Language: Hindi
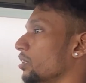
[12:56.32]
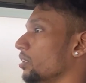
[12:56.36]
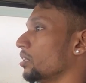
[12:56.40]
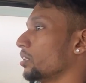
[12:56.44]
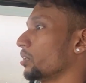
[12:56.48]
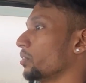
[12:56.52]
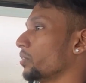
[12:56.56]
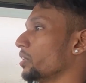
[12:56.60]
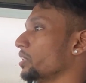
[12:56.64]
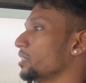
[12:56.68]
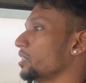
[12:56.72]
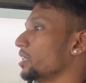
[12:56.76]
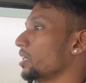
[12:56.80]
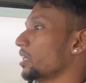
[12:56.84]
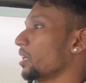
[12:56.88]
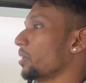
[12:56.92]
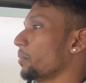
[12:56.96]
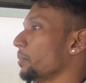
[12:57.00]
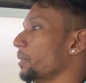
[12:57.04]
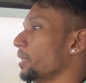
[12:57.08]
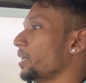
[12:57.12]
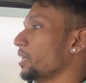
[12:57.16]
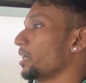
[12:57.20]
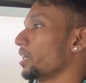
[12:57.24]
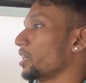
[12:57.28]
तो वैसे
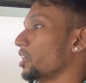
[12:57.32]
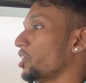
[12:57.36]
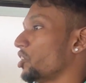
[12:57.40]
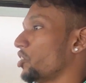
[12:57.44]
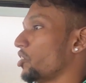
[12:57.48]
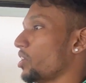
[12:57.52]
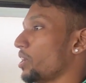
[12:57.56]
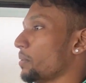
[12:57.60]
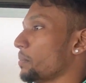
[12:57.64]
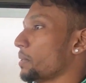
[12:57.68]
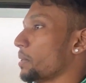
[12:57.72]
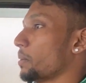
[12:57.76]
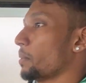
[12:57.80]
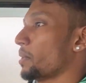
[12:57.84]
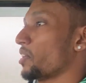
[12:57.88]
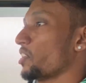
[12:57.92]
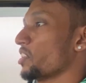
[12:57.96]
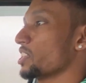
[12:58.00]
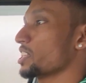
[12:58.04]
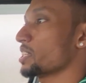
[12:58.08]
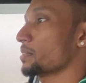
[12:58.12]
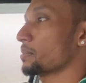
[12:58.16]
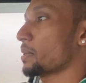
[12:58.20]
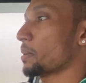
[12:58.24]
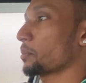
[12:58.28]
अभी ट्रिप हमारी
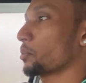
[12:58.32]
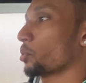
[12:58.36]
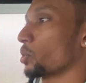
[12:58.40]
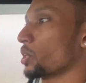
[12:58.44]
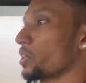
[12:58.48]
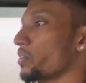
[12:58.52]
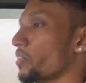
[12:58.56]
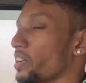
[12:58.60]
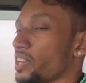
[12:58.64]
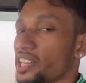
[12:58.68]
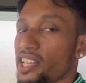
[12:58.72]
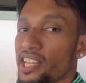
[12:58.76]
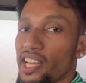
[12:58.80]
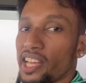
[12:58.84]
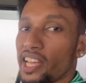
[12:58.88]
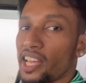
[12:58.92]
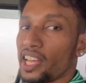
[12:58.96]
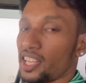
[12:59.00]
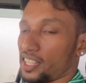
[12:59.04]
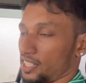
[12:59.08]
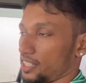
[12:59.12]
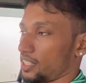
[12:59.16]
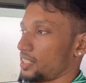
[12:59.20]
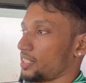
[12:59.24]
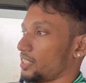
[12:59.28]
समाप्त होने वाली है
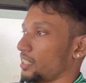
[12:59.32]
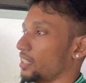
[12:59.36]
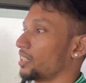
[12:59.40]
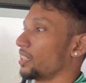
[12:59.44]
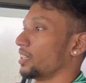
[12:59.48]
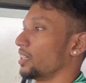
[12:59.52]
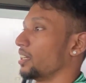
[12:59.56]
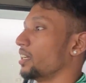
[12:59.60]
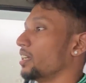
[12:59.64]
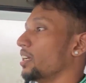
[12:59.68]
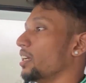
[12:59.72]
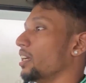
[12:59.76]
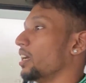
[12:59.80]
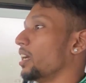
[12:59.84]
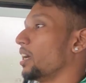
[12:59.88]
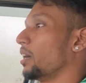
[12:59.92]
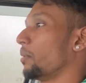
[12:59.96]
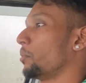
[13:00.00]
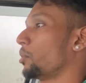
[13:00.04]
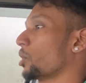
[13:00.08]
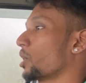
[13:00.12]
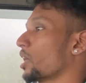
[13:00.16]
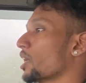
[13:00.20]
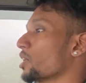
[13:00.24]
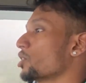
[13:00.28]
हम
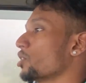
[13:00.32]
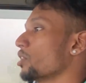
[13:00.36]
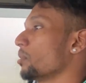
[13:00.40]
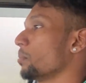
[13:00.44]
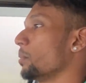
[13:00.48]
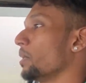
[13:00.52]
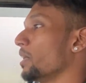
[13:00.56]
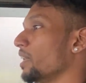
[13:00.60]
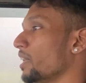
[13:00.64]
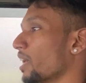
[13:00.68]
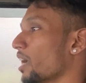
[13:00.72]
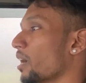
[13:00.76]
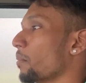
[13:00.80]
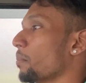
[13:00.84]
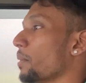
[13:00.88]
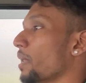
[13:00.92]
लोग एक्चुअली भीगने का